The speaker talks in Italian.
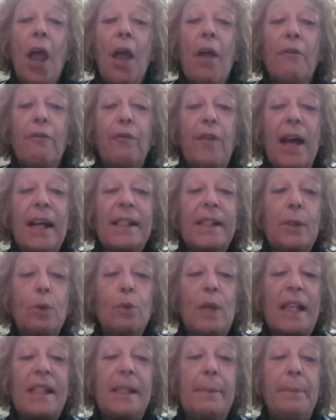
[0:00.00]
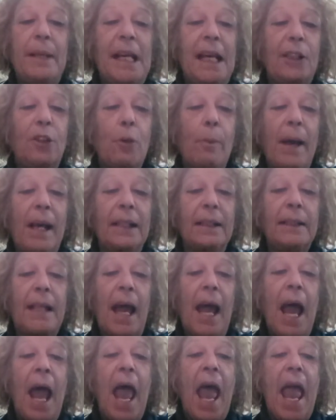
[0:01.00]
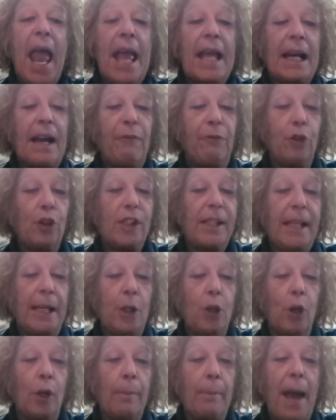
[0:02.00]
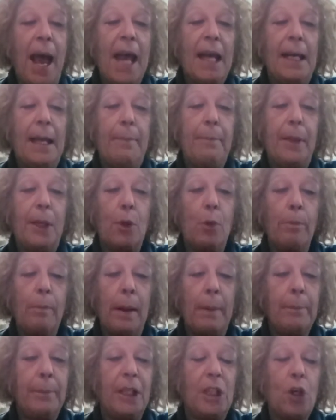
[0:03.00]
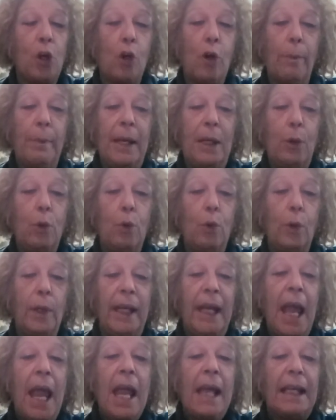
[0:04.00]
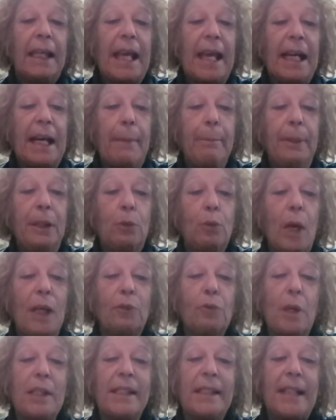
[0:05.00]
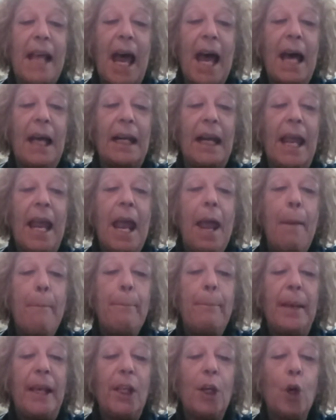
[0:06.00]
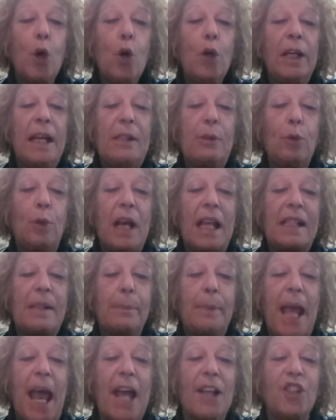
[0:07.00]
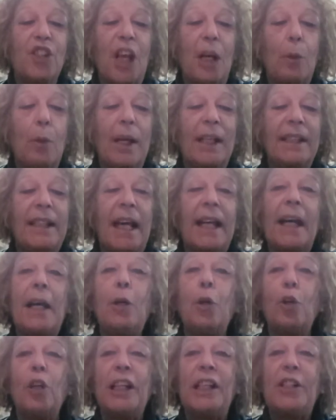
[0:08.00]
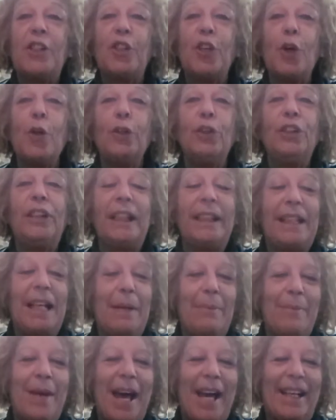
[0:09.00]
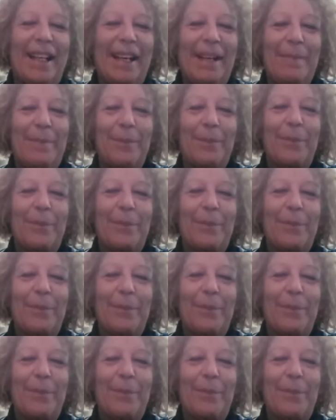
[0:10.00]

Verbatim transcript: Farsi una simile domanda era forse normale per un bambino come lui, che era abituato a stare per ore sulla spiaggia a guardare l'orizzonte del mare.